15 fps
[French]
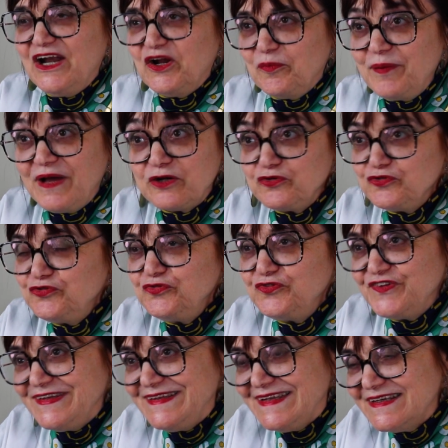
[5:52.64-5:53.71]
Alors par contre,
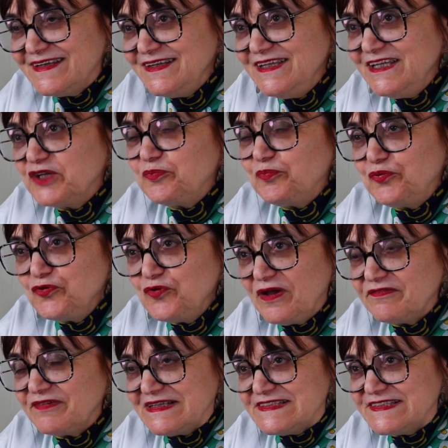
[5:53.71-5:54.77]
toutes ces techniques peu
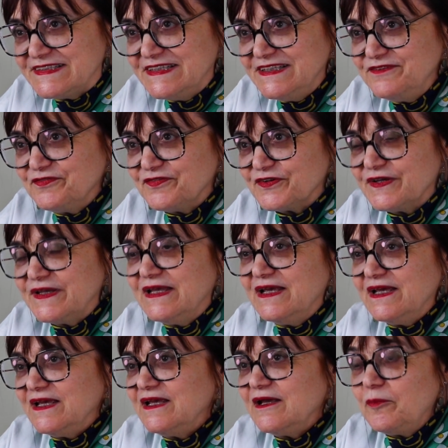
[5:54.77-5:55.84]
invasives
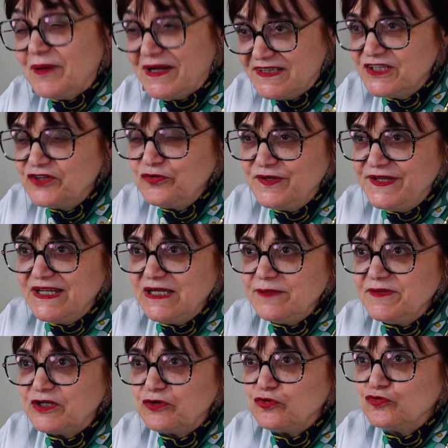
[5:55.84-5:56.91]
et en particulier
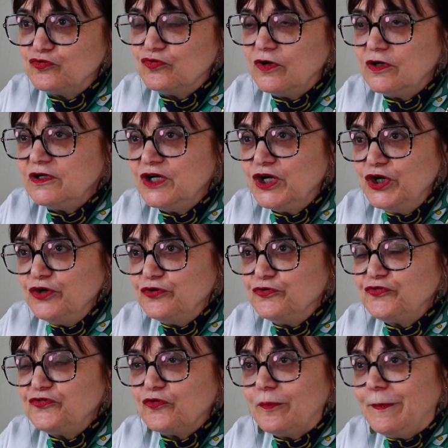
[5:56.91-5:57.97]
les micro-courants
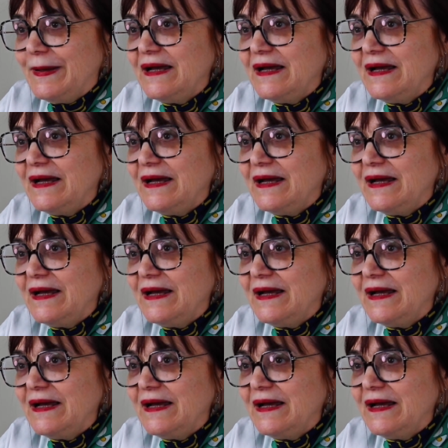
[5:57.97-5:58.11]
ne sont